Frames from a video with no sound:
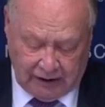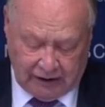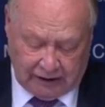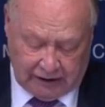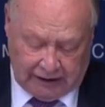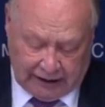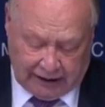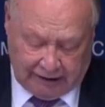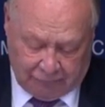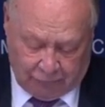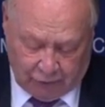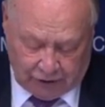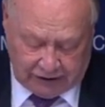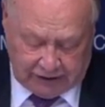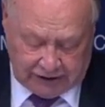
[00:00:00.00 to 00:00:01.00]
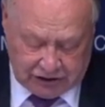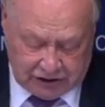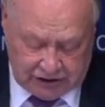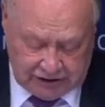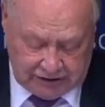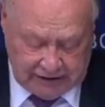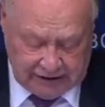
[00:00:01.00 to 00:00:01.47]
для комфортной
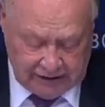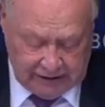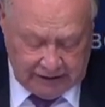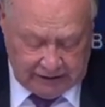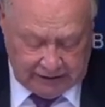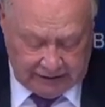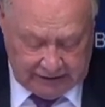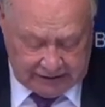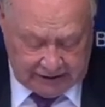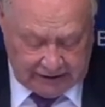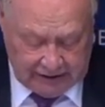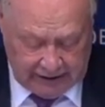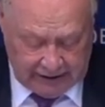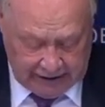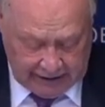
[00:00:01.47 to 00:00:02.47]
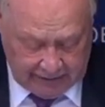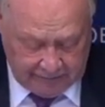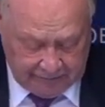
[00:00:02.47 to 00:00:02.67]
жизни населения.